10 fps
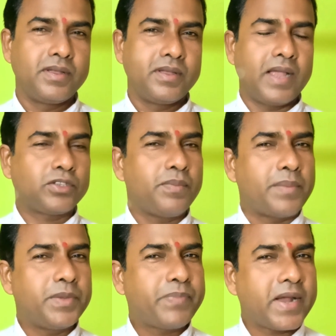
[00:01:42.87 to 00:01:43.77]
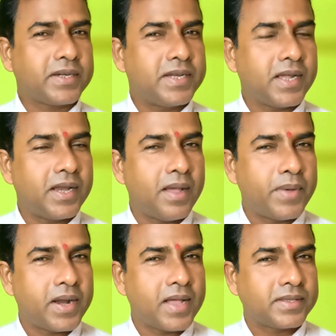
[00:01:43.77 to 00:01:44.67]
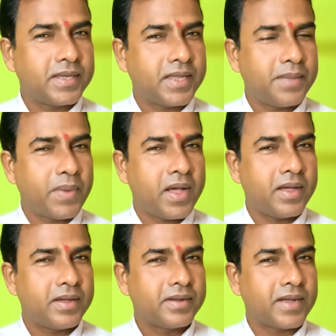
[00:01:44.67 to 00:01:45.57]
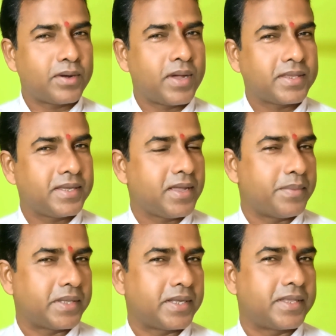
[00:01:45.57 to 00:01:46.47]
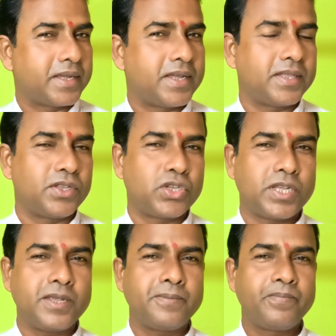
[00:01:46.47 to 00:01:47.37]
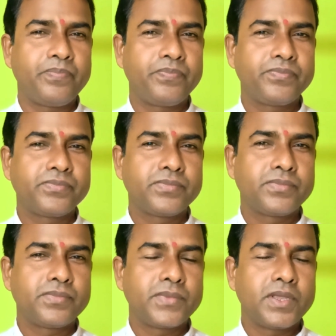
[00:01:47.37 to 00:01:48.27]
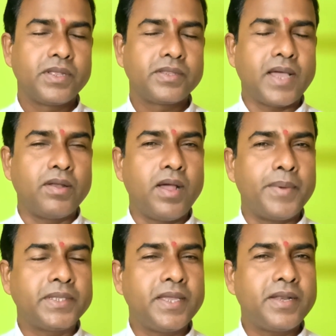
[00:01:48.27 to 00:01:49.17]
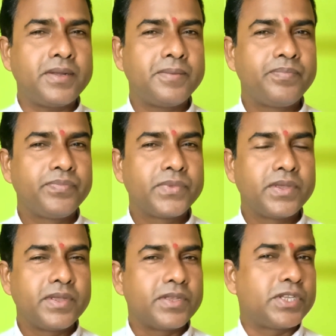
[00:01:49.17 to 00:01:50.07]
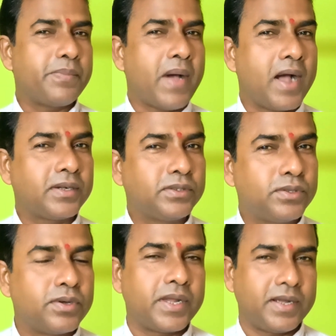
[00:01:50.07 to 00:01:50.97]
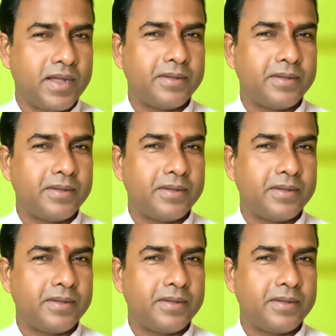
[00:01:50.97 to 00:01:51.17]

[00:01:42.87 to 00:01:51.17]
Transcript: একদম আমি প্র্যাকটিক্যালি আমার হাত থেকে বা কারো হাত থেকে আমাদের দেখিয়ে দিচ্ছি তাহলে আমাদের যে ভাগ্যরেখা